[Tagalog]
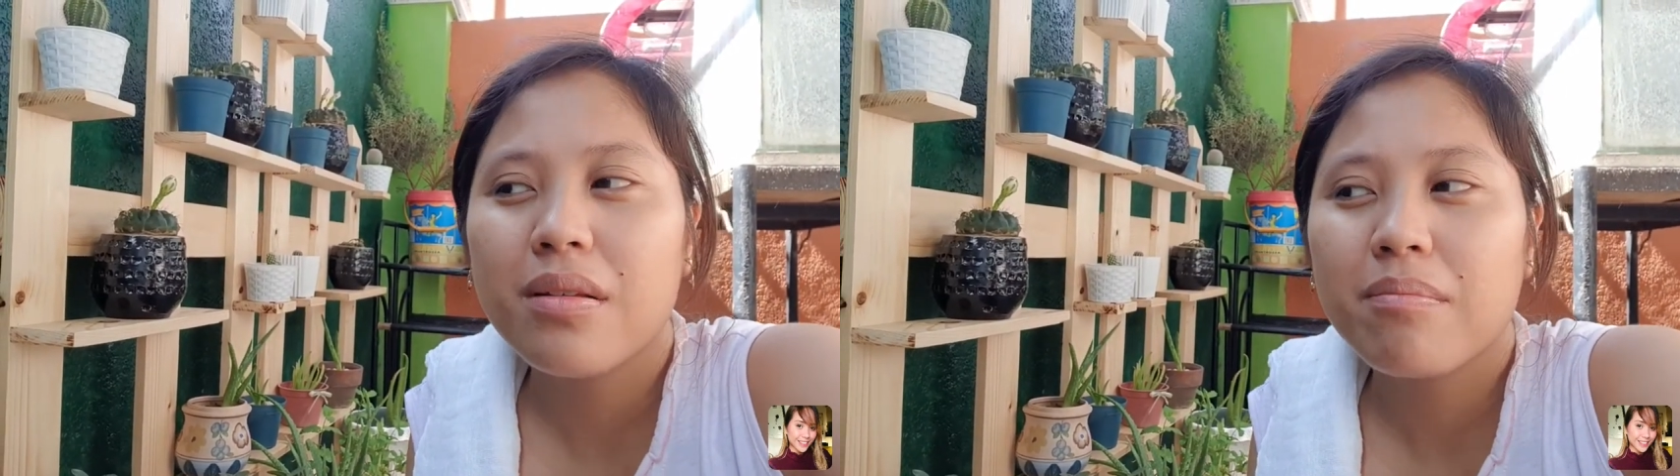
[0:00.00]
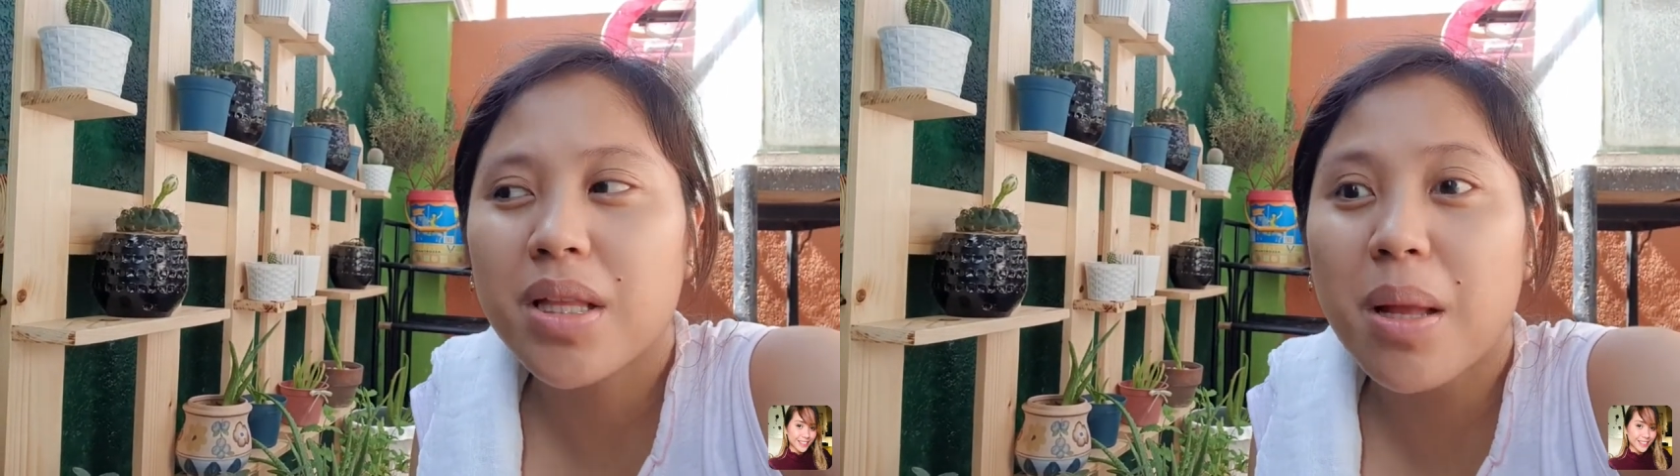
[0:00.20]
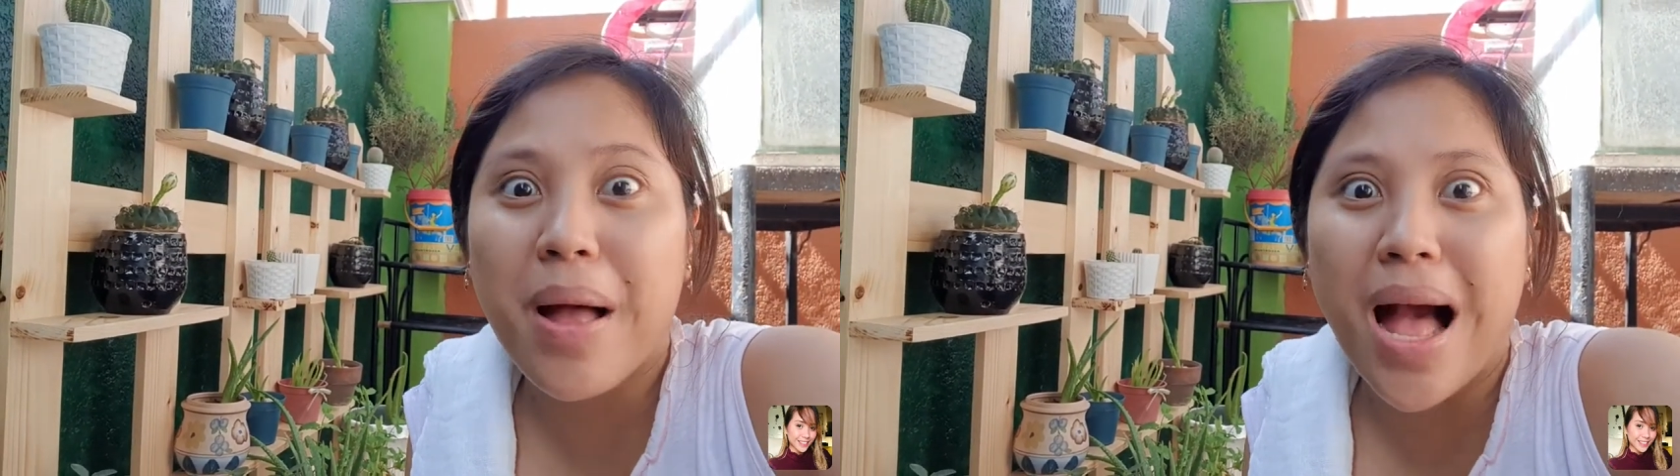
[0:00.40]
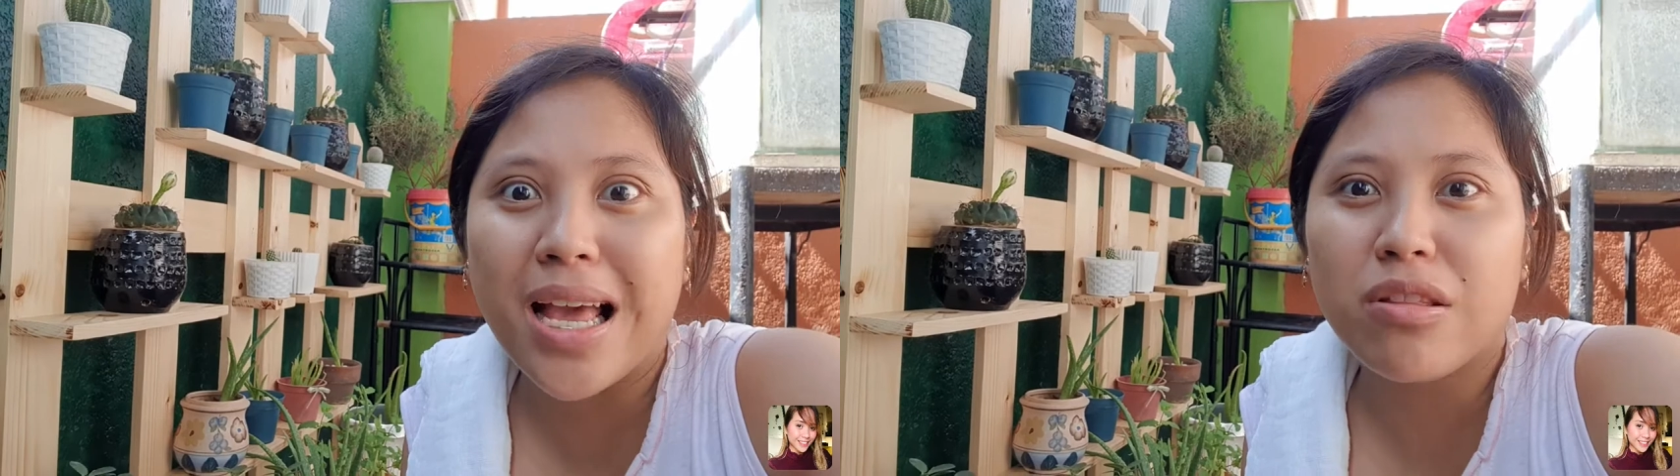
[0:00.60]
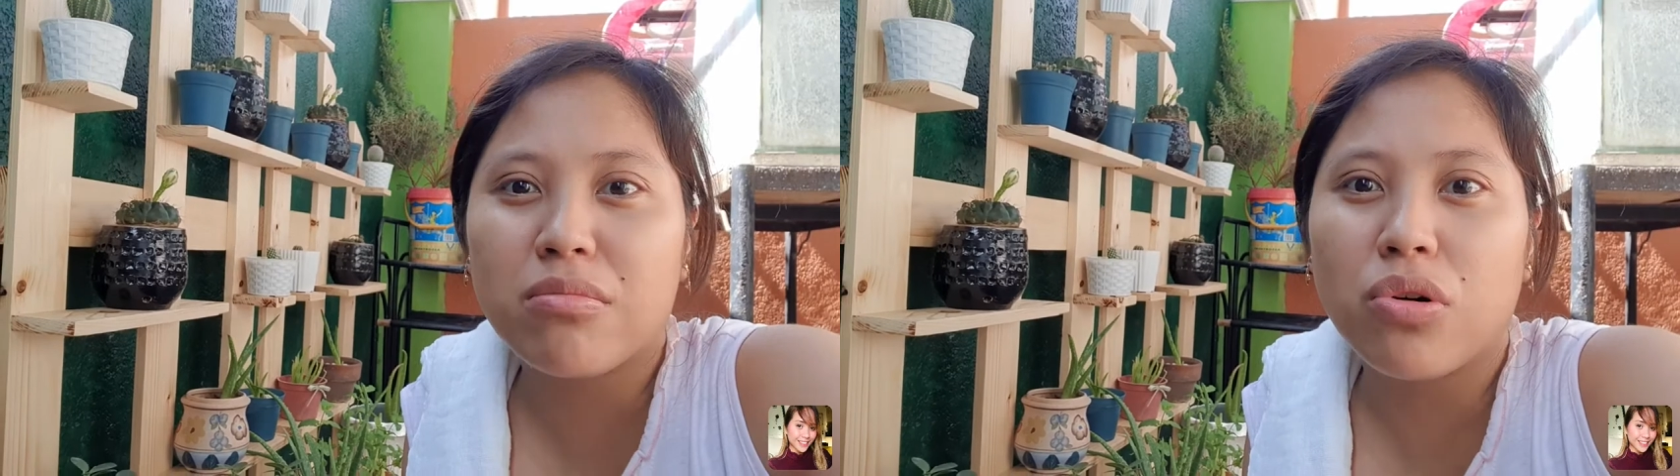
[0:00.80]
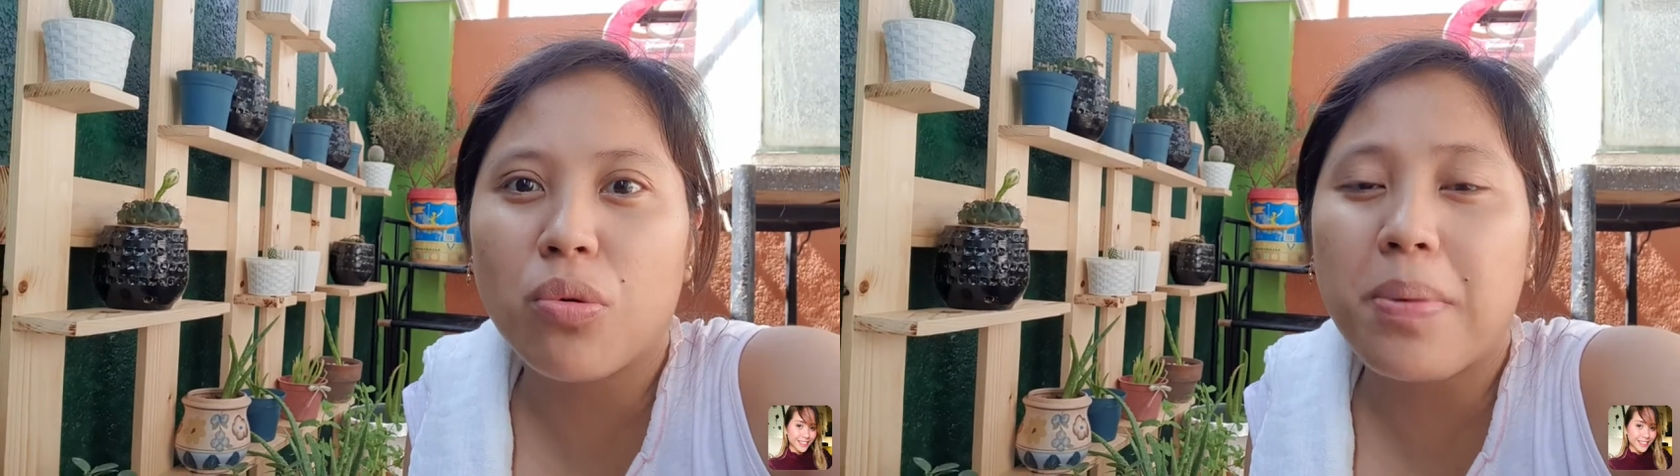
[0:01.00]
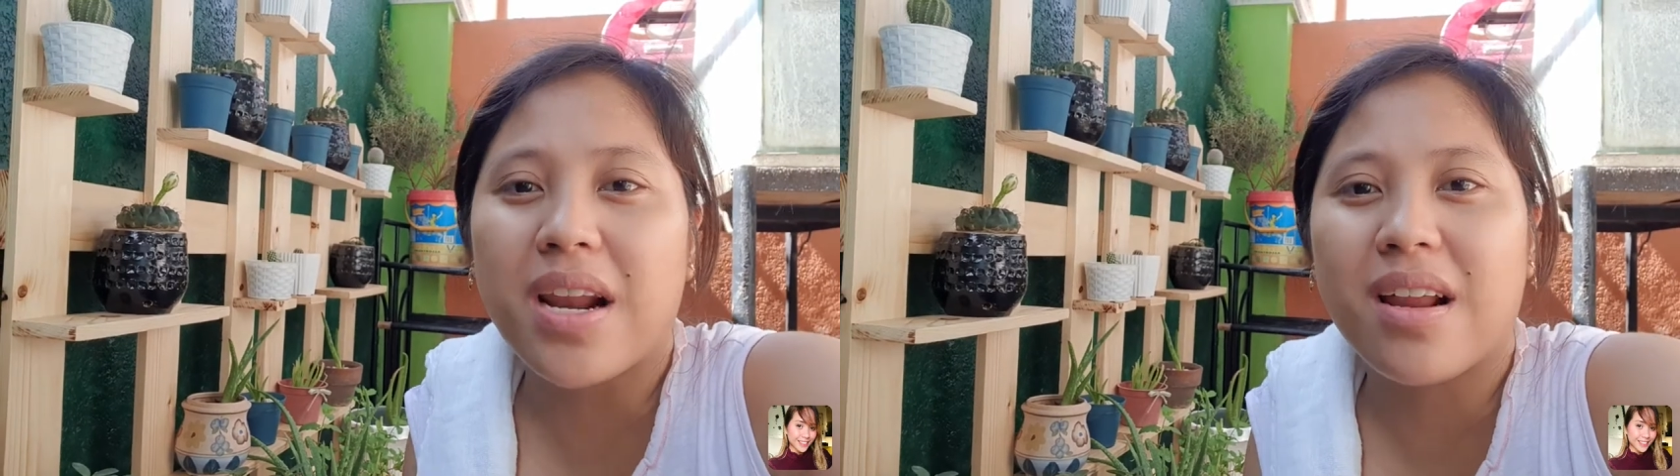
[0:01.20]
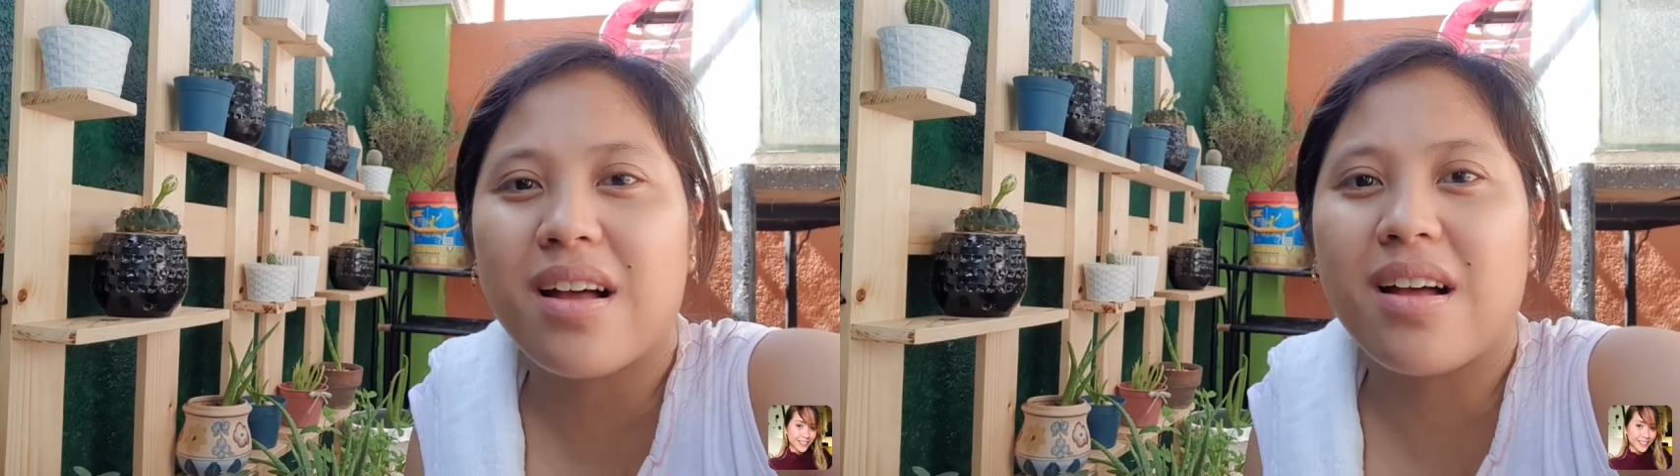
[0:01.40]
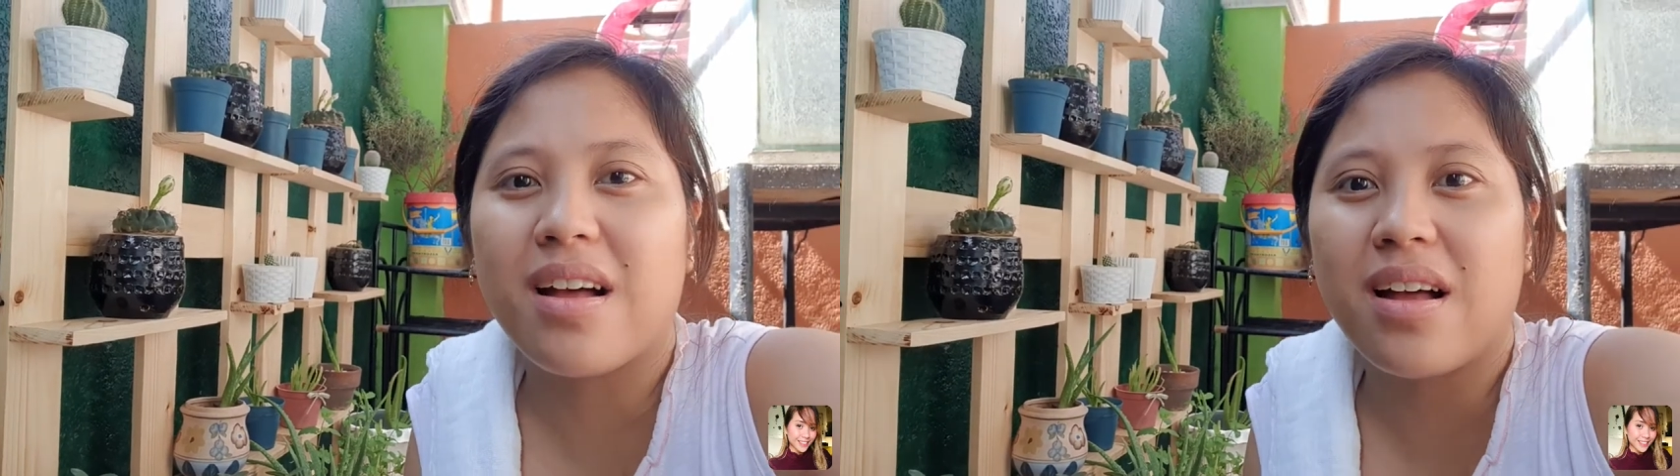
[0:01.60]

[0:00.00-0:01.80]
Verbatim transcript: pinapahid mo para